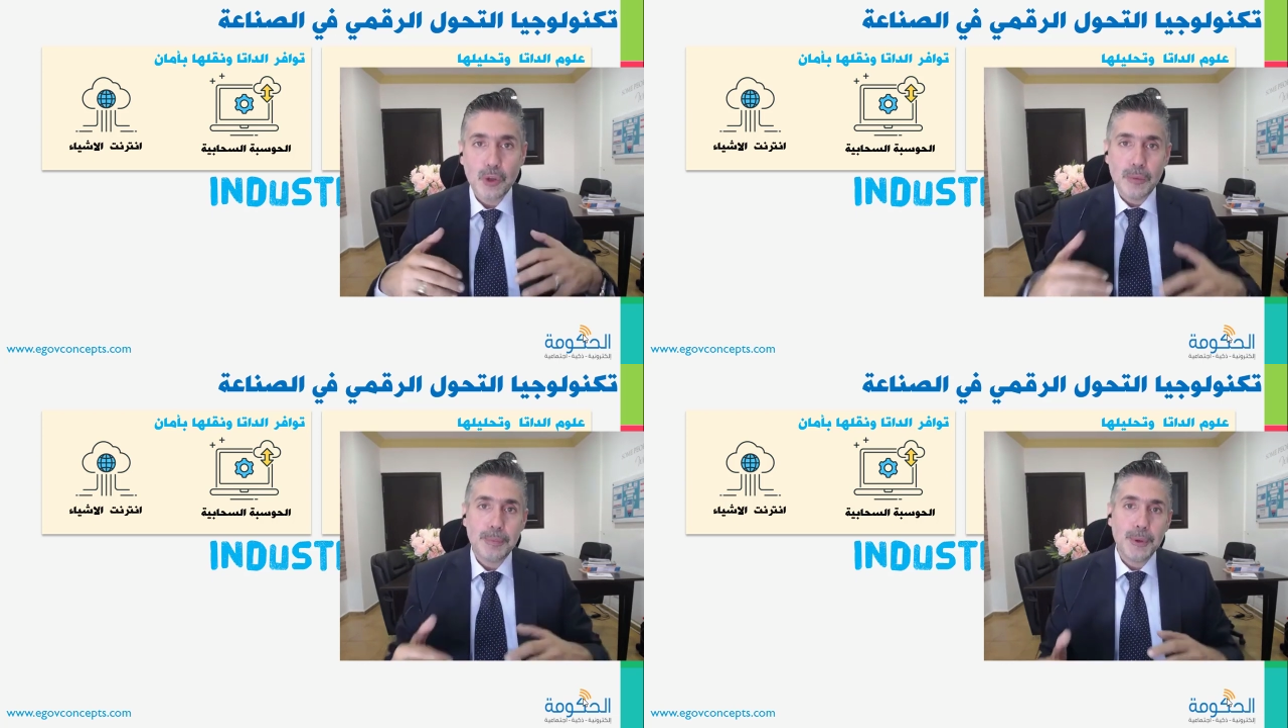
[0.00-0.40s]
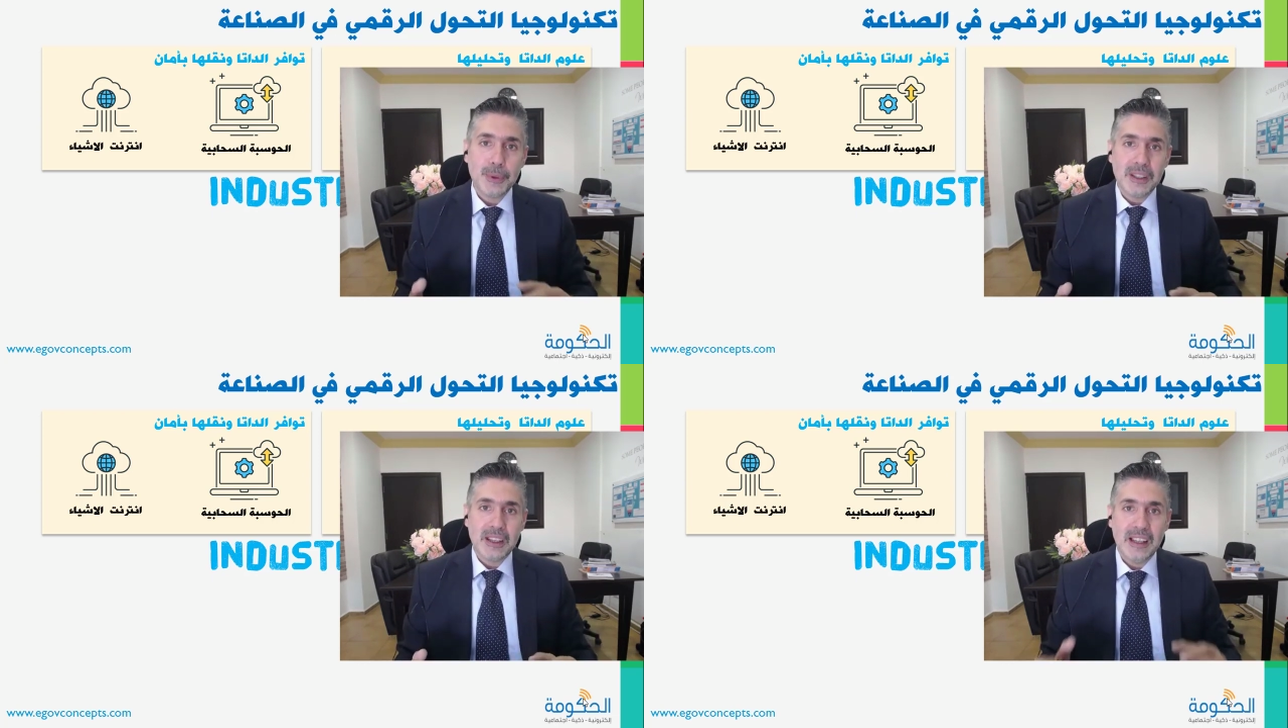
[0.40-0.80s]

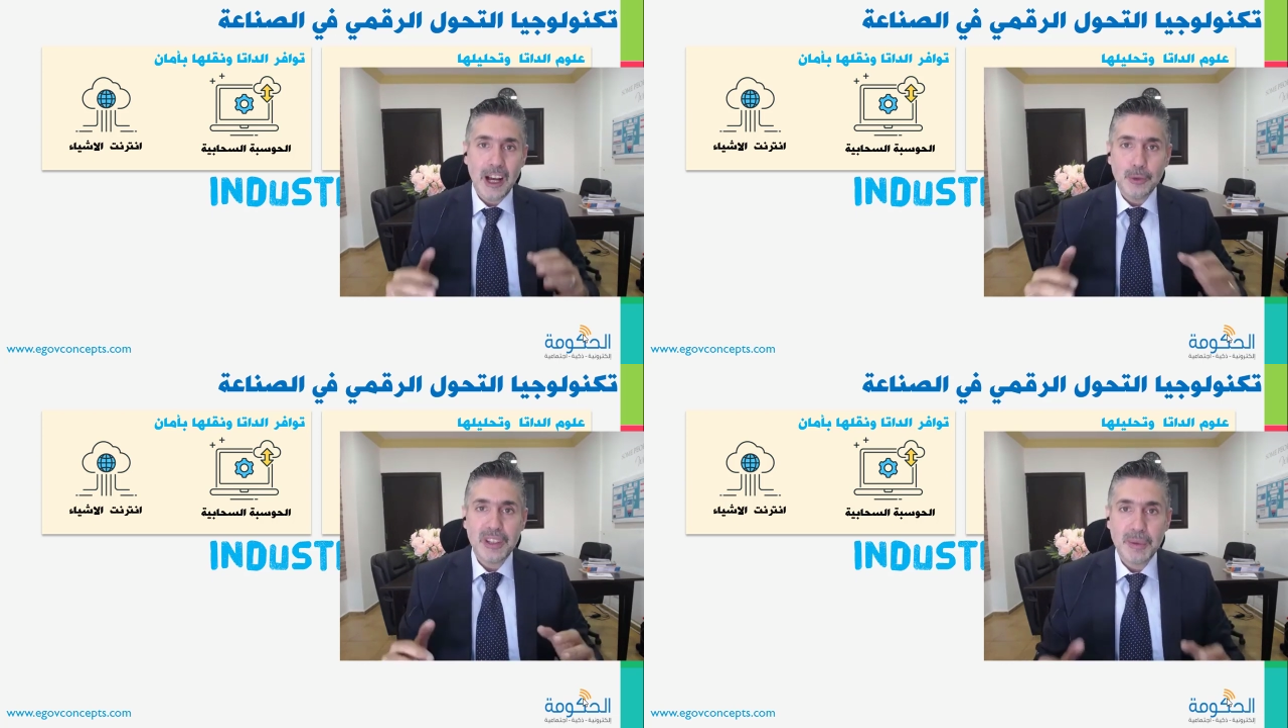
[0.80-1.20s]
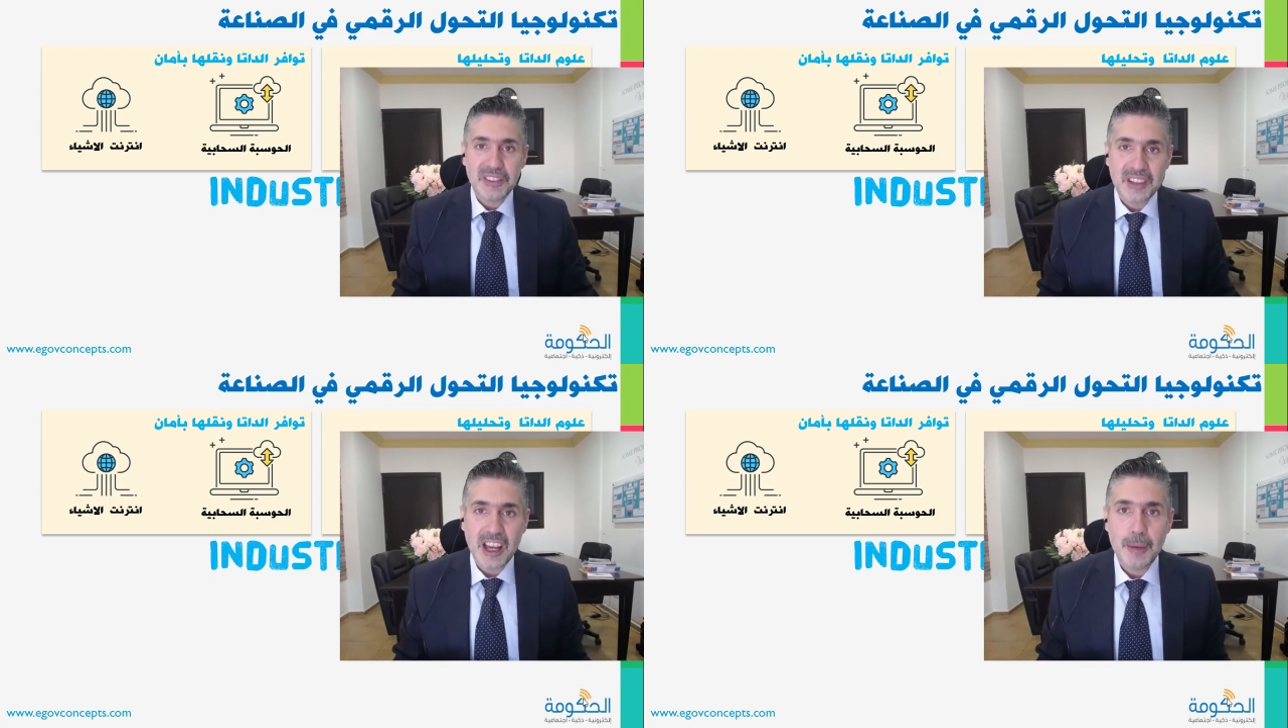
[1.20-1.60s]
كومبيوتنج الحوسبه
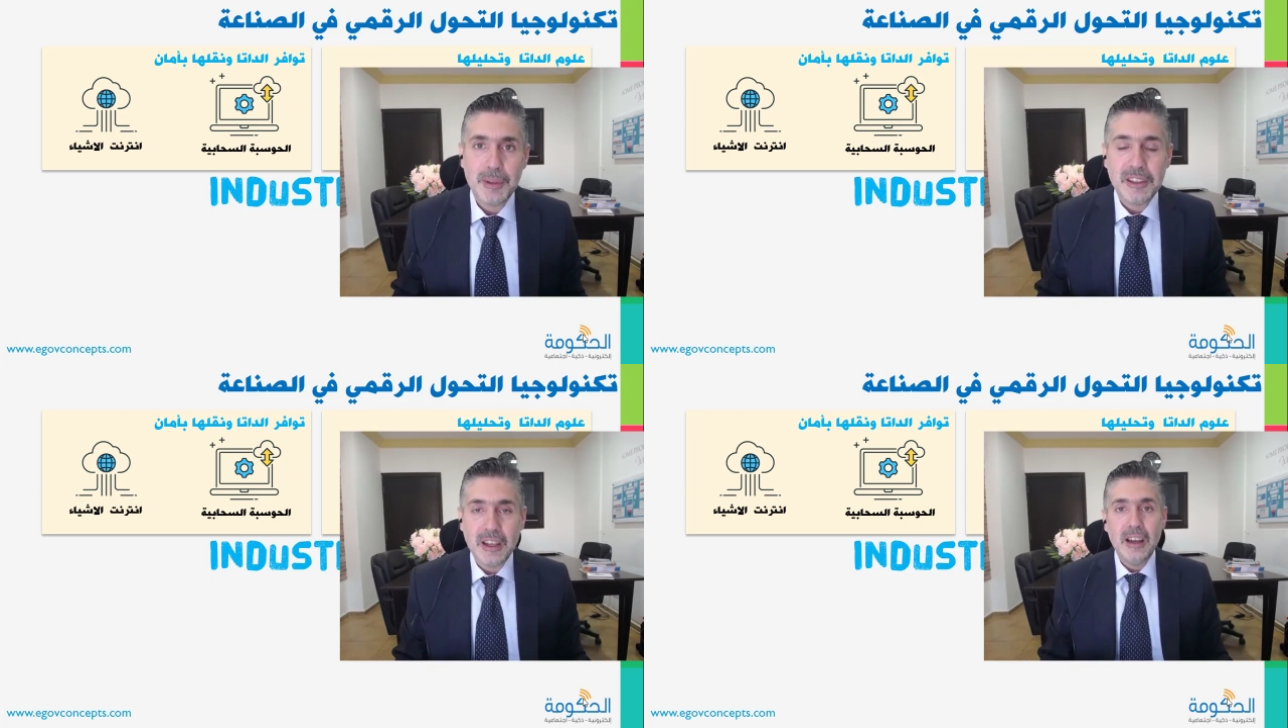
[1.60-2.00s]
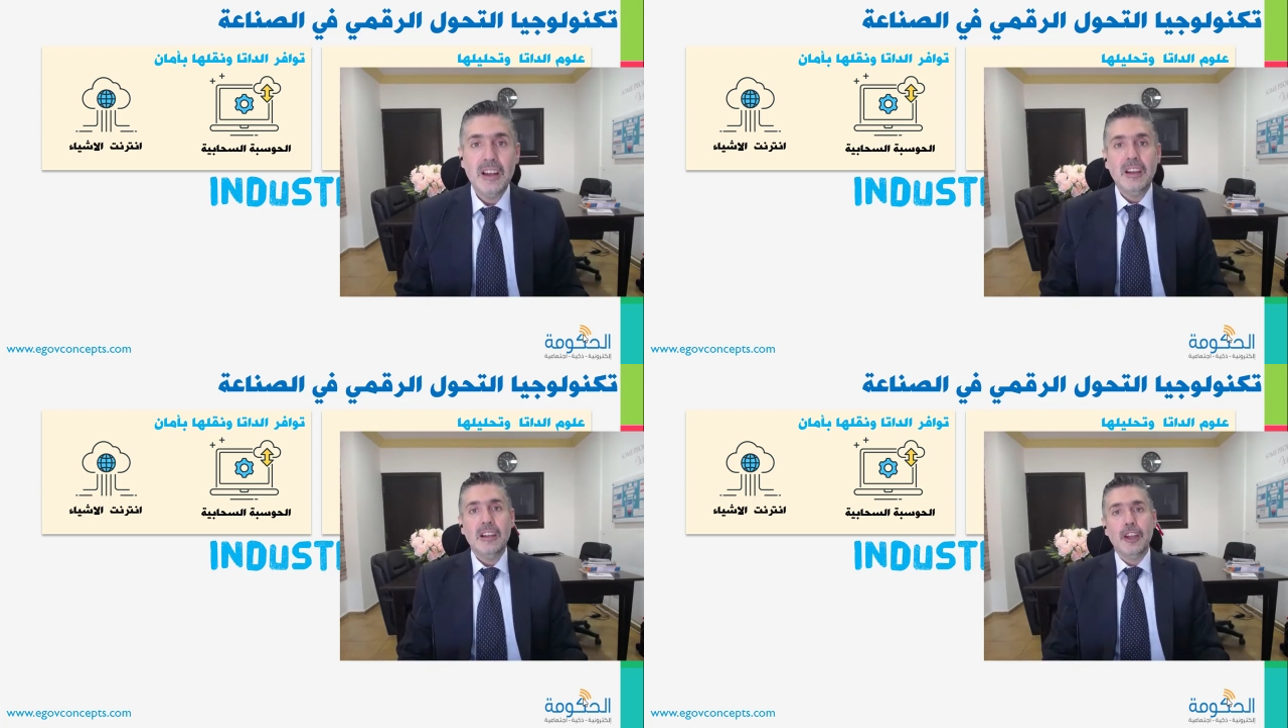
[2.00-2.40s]
السحابيه
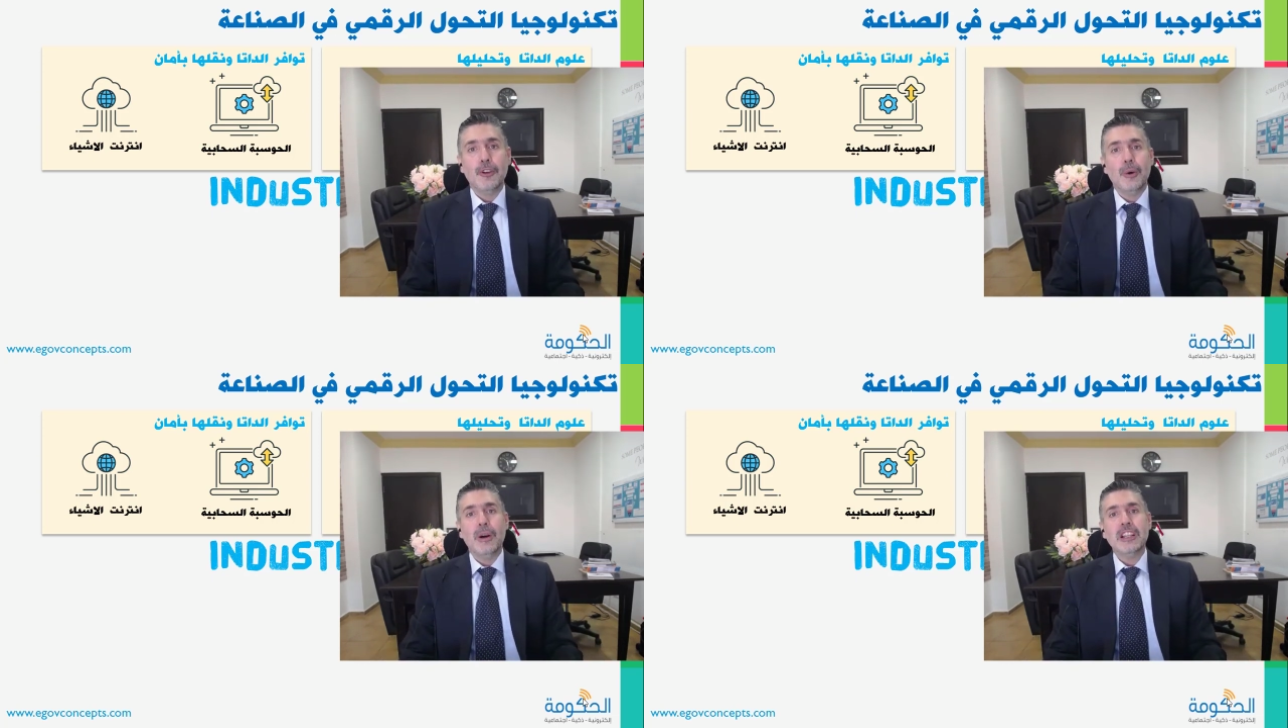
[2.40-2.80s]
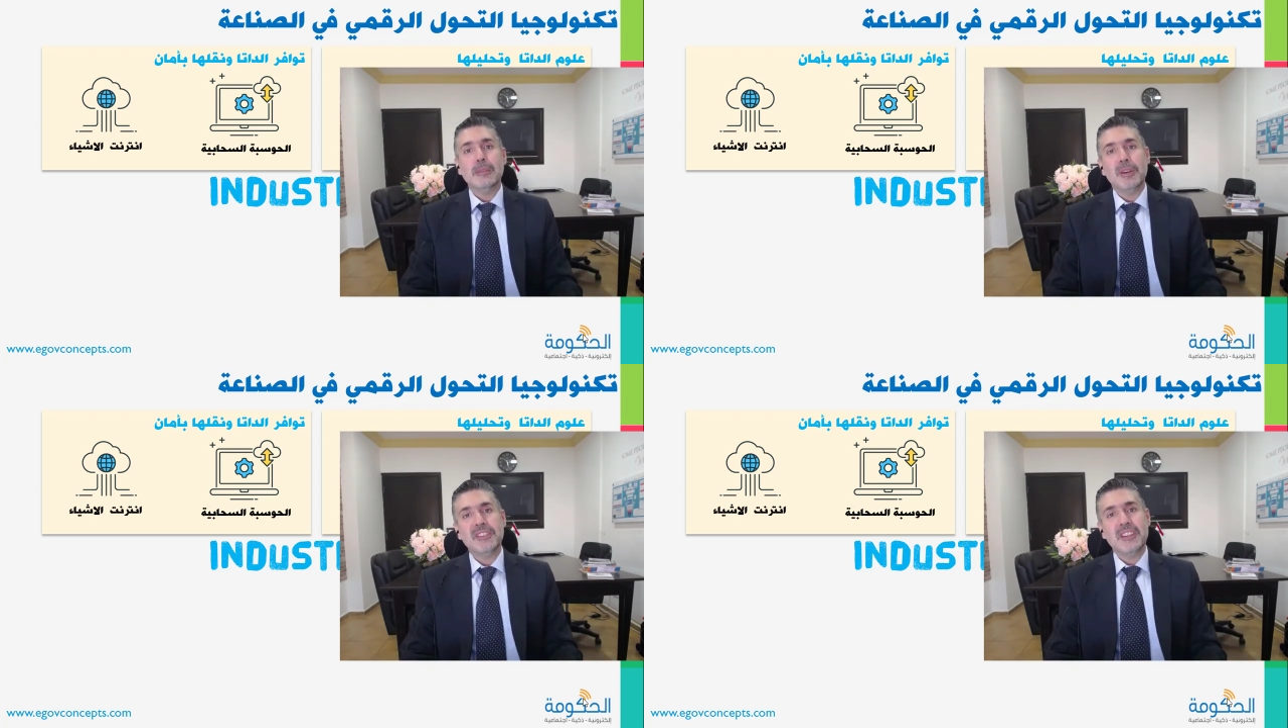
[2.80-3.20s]
لانه اوقات
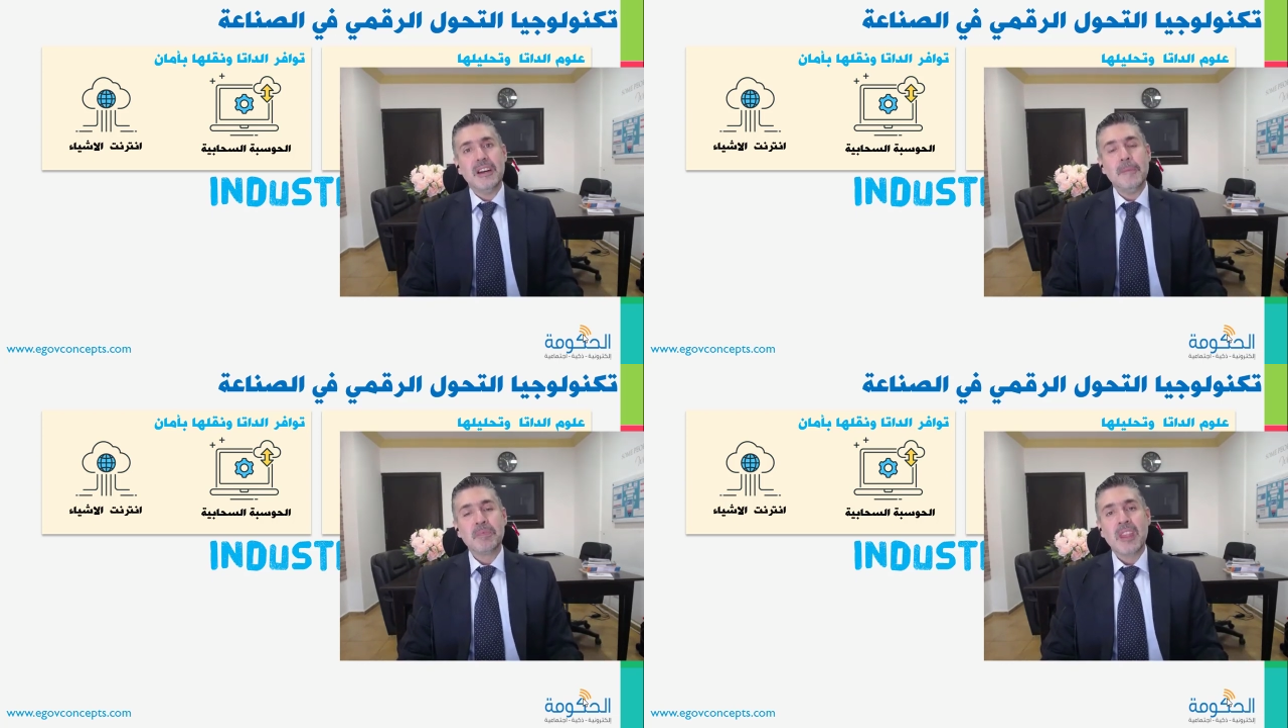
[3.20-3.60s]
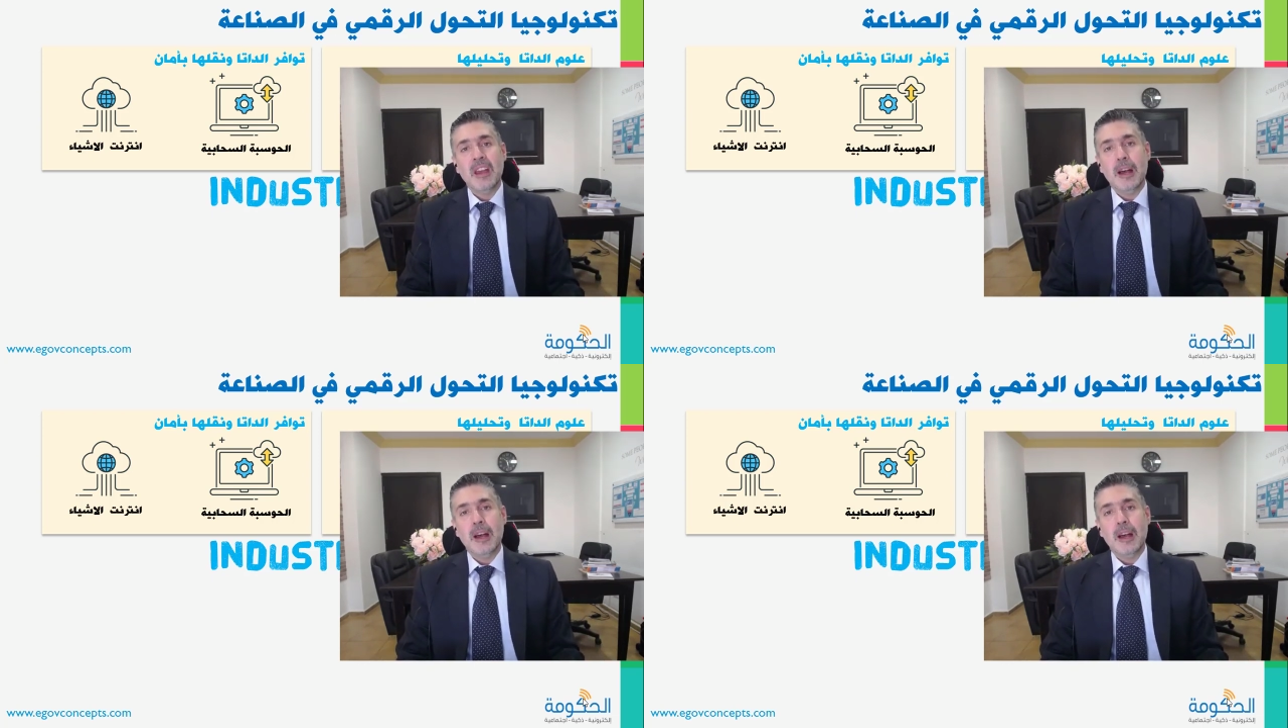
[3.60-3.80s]
المصنع آه،